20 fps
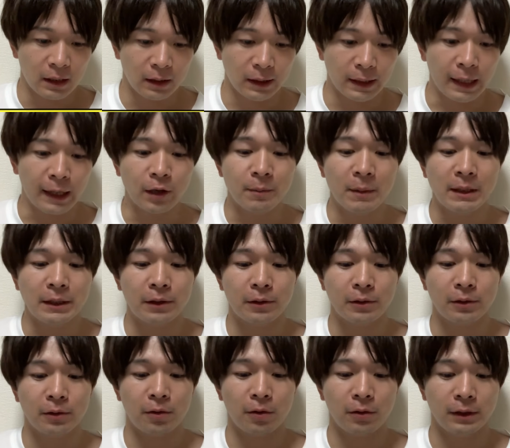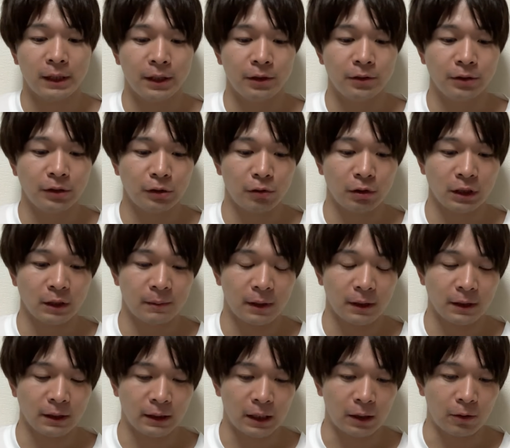200メートルの方で優勝し
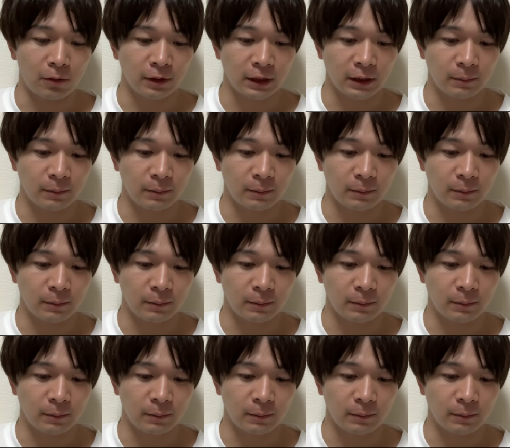ました大